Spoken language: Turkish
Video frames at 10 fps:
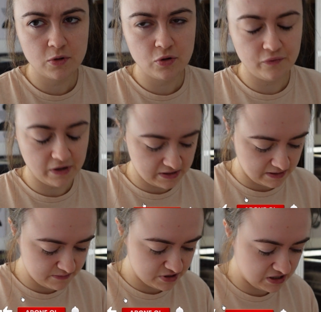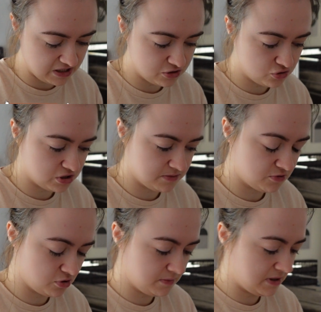böyle ufaktan bir şeyler süreyim
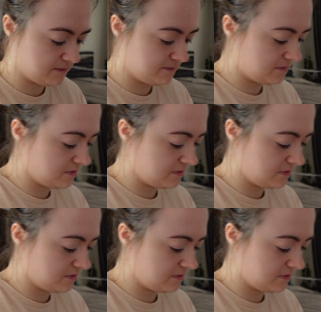diyorum. Hem